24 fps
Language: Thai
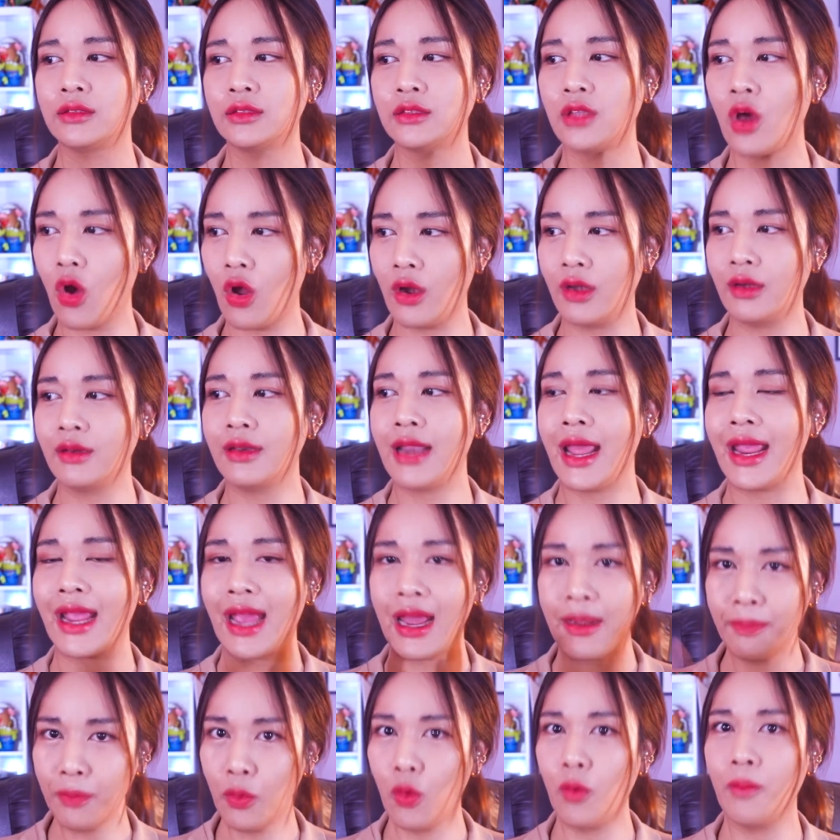สอนได
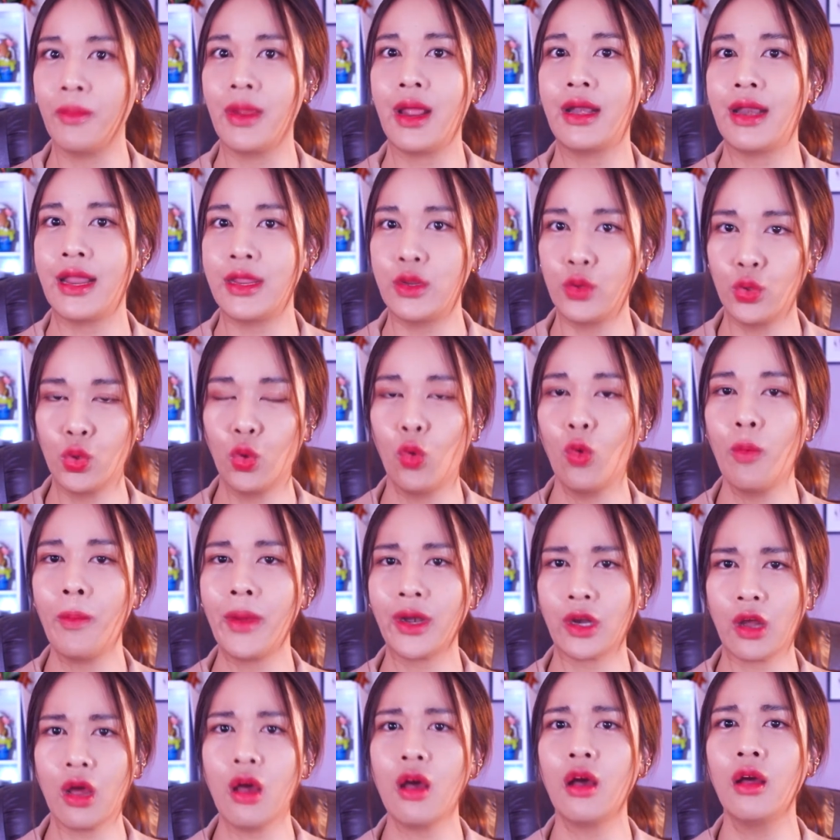คัดผมใน ยูทูบ มั
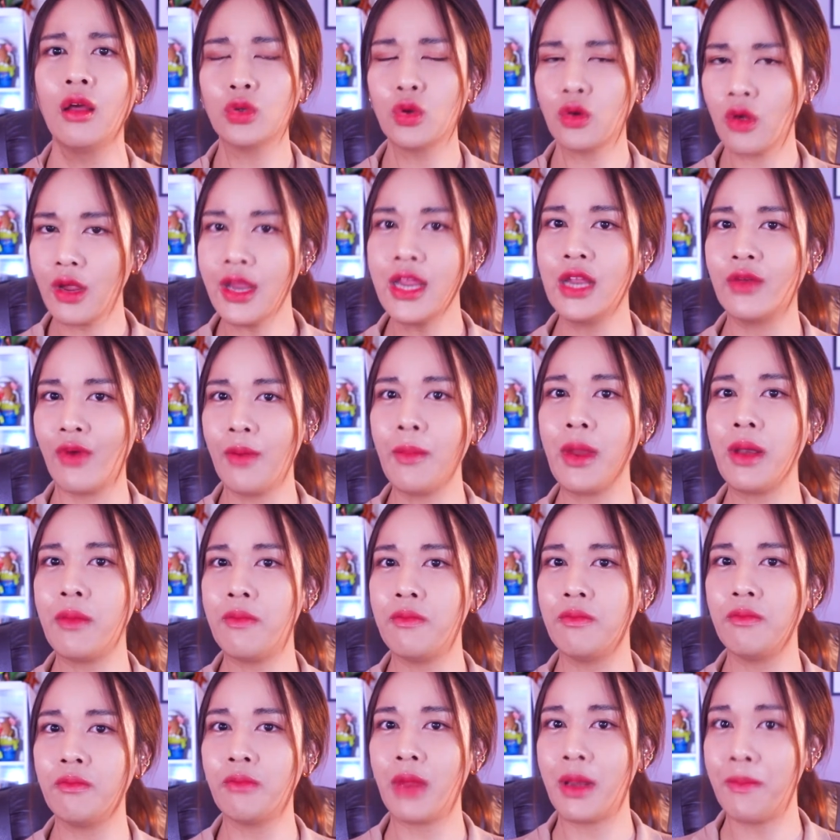นก็ชนก็เห็นว่ามัน
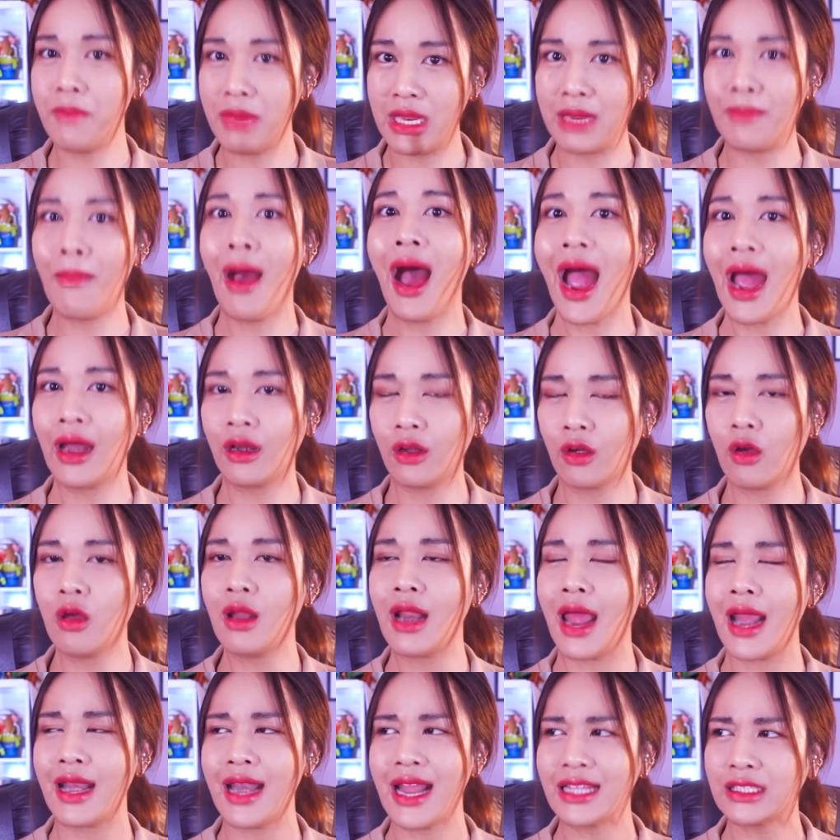มันมีบ้างแล้วก็
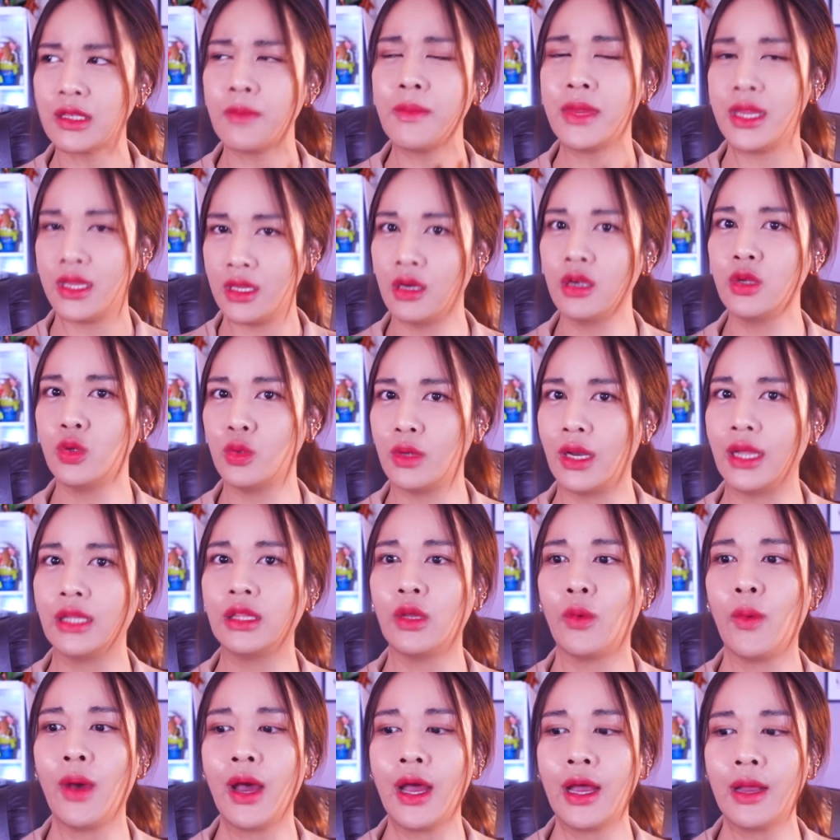น่าจะมีเยอะอยู่นะ
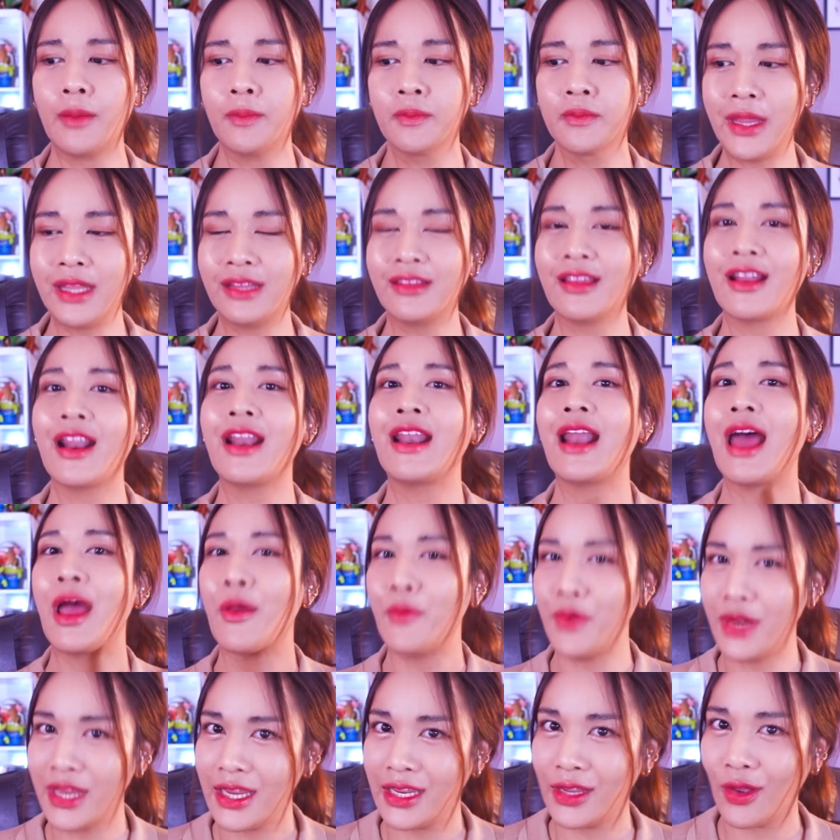แต่ว่าพิจารณา
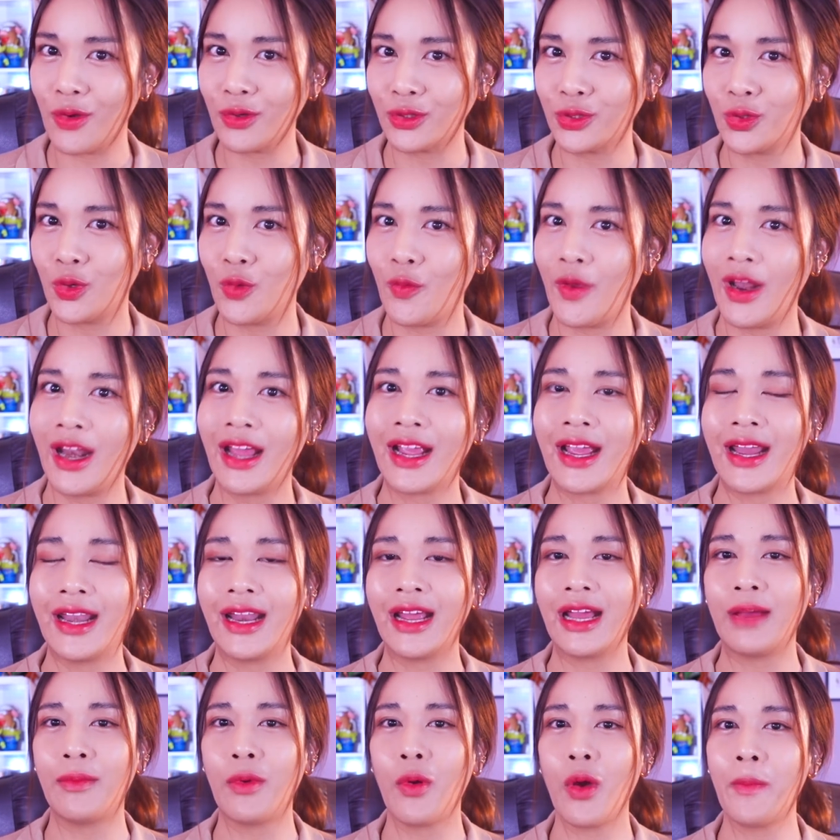วิธีของชนไว้แล้วกัน
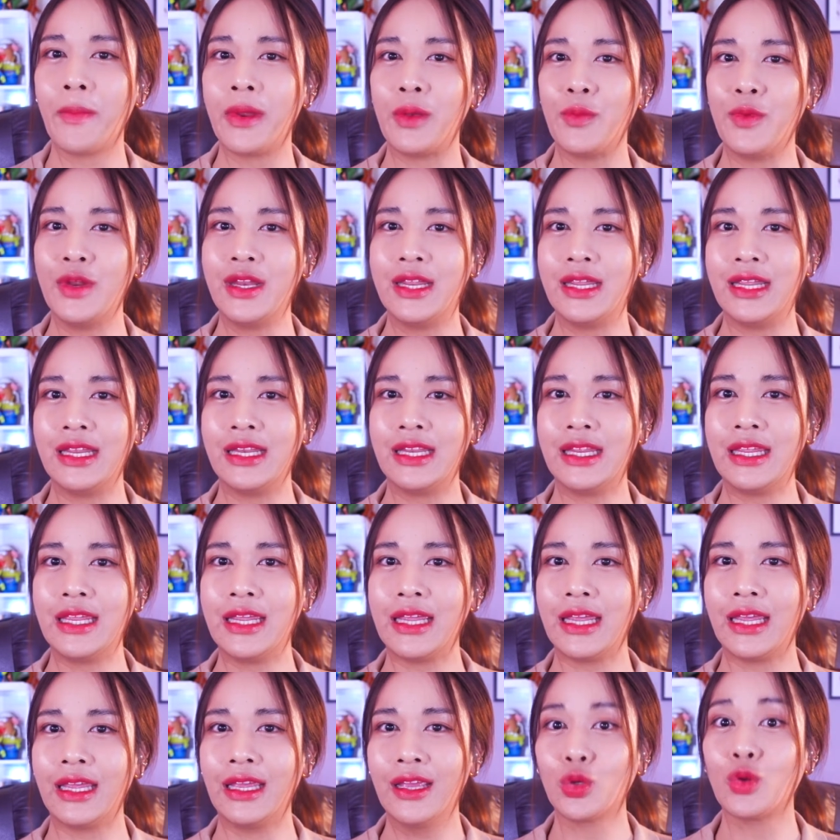นะคะเพราะว่าเป็นวิธีที่
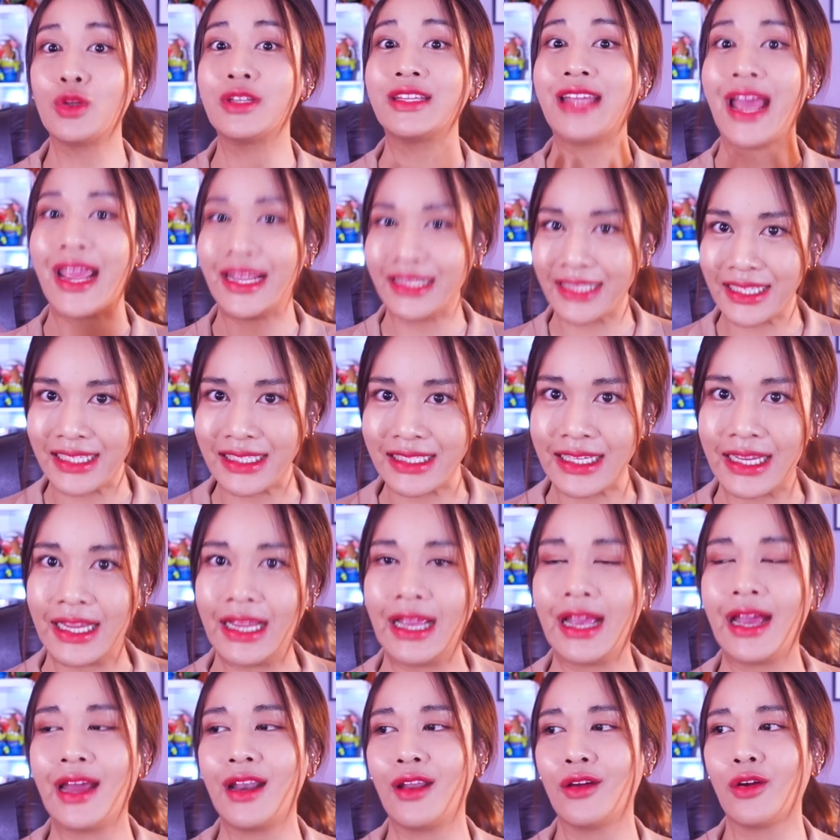ชนใช้จริ
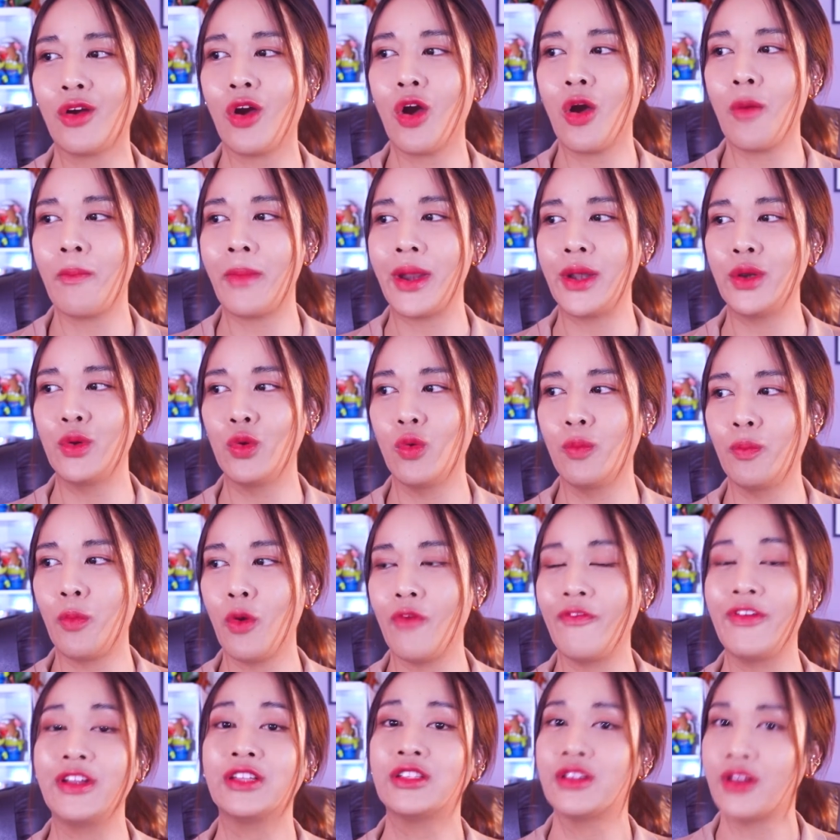งๆค่ะแล้วก็มันดูโปร
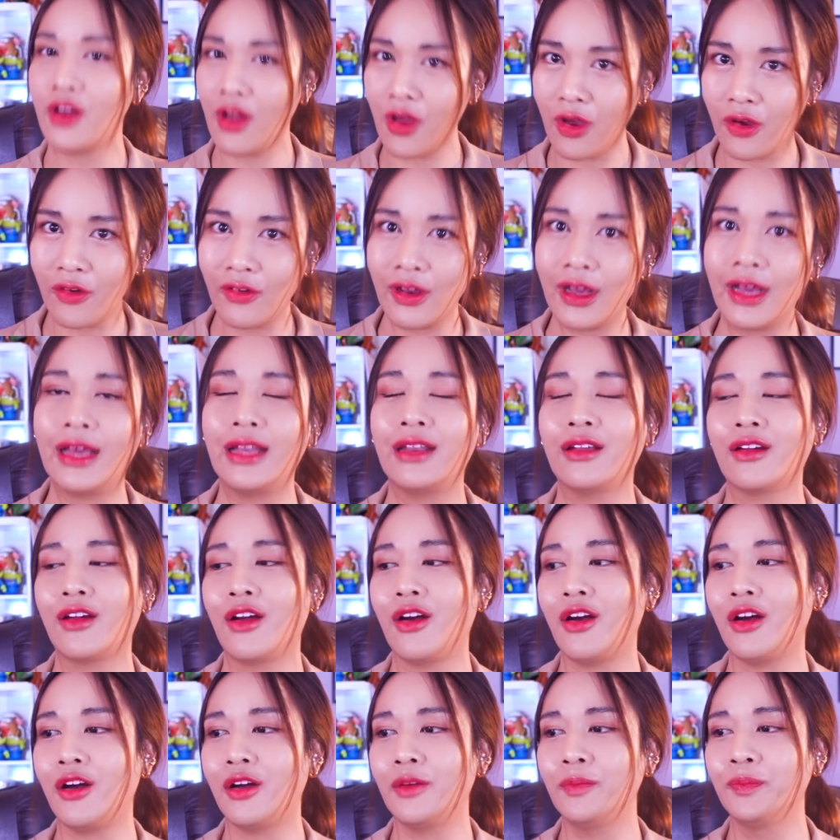เฟชชั่นอลค่ะแล้ว
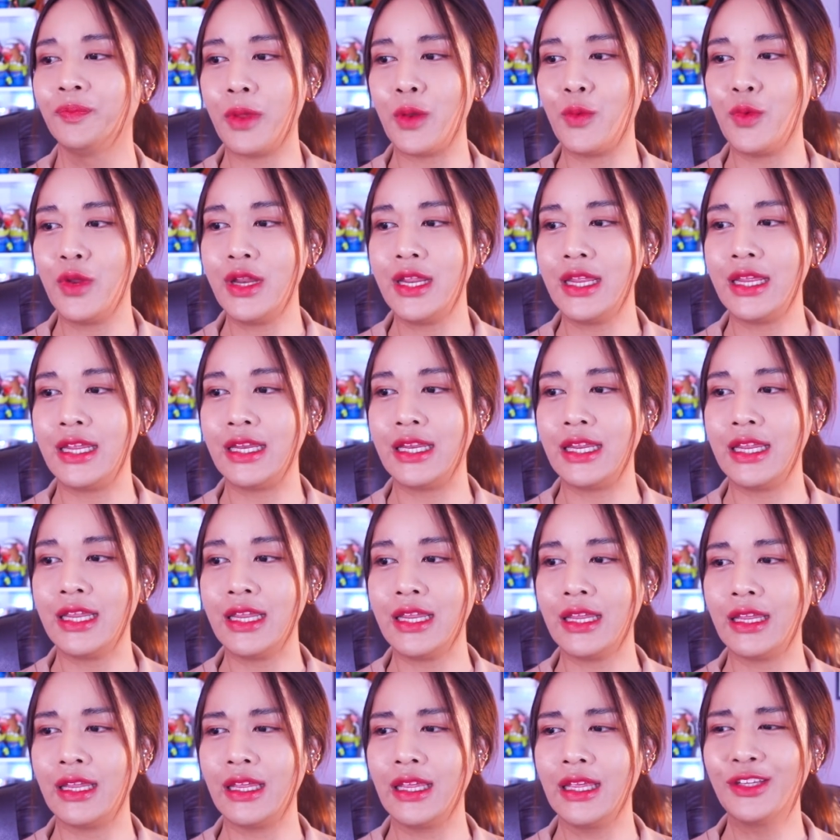ก็เป็นวิธีที่
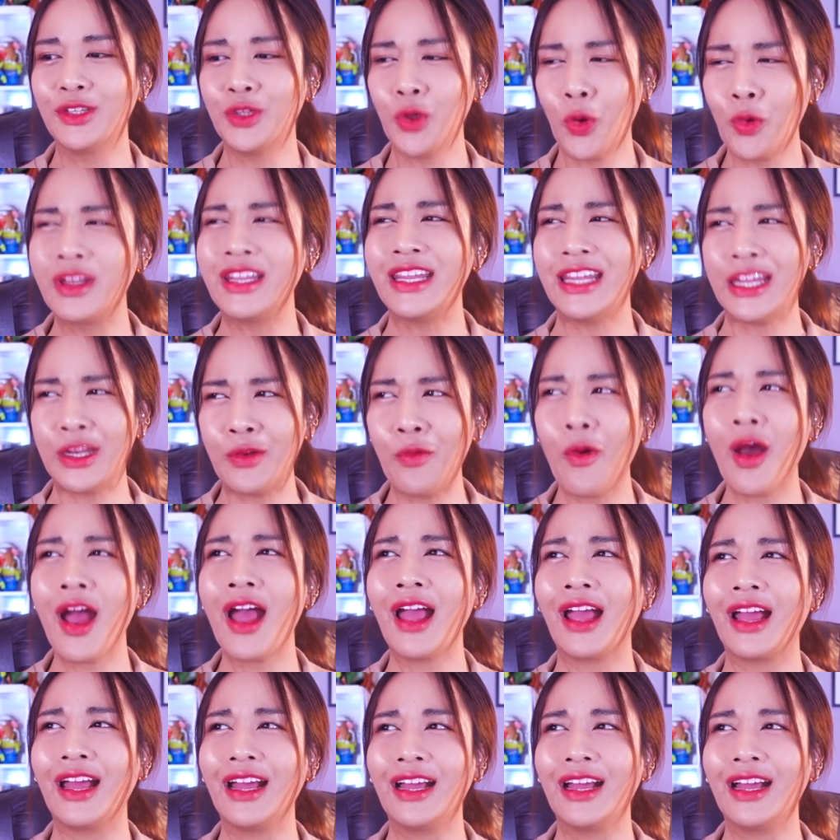ชนคิดว่า